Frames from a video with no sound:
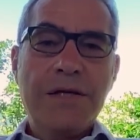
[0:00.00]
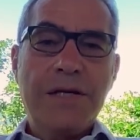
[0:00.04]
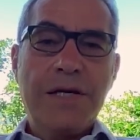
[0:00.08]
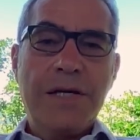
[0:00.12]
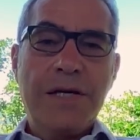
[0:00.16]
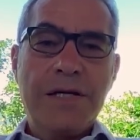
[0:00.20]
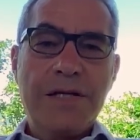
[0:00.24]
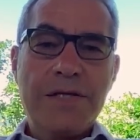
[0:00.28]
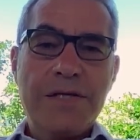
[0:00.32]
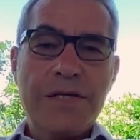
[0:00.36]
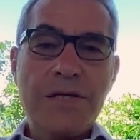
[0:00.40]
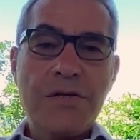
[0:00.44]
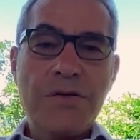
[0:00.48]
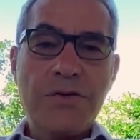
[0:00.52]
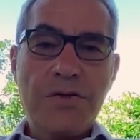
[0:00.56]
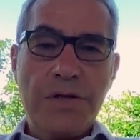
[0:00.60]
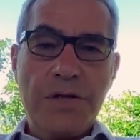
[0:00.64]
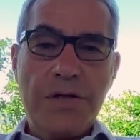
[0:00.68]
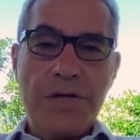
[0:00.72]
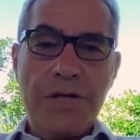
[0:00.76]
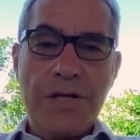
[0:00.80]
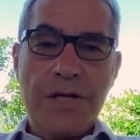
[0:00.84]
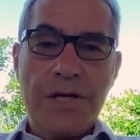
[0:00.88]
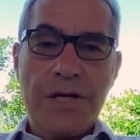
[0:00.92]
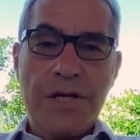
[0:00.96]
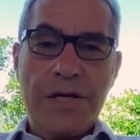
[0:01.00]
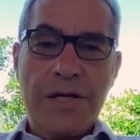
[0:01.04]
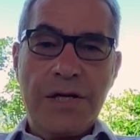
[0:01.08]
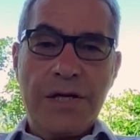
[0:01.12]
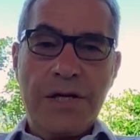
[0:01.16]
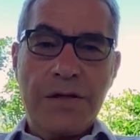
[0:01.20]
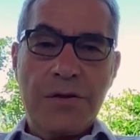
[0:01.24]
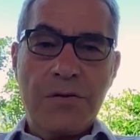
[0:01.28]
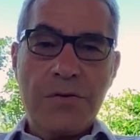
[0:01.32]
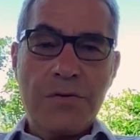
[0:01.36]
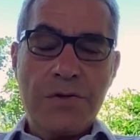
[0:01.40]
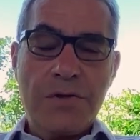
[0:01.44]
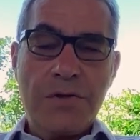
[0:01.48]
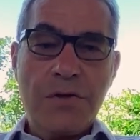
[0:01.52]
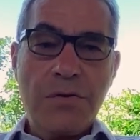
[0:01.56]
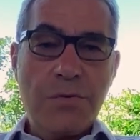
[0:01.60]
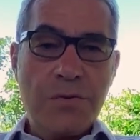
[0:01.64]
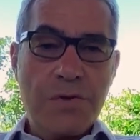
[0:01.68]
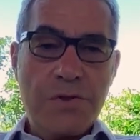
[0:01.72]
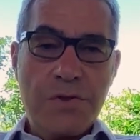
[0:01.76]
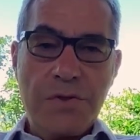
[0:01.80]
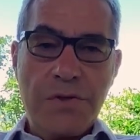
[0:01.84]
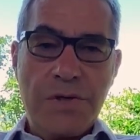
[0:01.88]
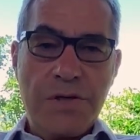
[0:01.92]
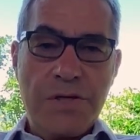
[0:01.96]
eh, sancita dalla
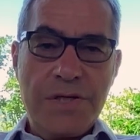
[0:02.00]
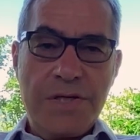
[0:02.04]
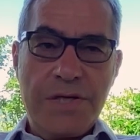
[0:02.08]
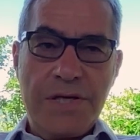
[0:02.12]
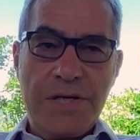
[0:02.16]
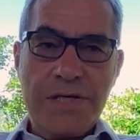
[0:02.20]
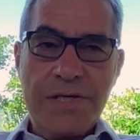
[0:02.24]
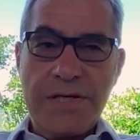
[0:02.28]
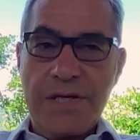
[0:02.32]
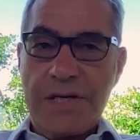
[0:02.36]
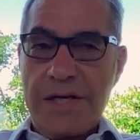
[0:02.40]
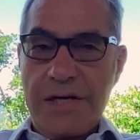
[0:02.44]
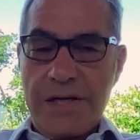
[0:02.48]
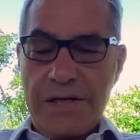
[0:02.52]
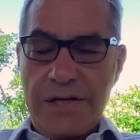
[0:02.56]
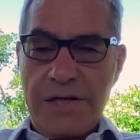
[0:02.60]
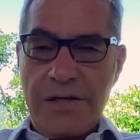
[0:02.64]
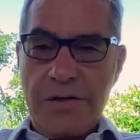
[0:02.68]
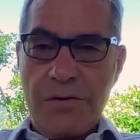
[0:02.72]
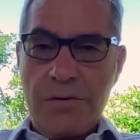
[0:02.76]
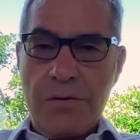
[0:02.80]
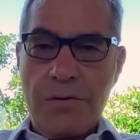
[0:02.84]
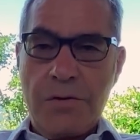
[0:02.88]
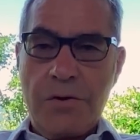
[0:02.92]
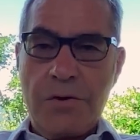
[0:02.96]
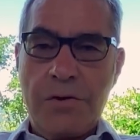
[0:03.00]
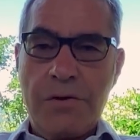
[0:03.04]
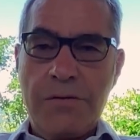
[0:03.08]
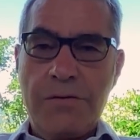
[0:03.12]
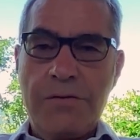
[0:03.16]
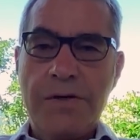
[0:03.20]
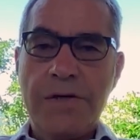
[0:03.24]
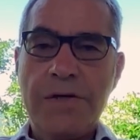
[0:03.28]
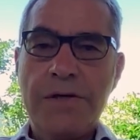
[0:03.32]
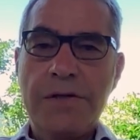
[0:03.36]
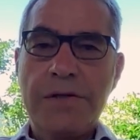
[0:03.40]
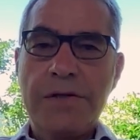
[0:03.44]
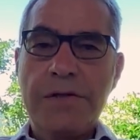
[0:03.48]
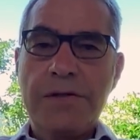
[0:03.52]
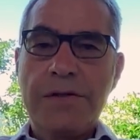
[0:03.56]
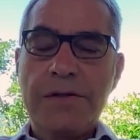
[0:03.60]
Costituzione stessa all'articolo 9.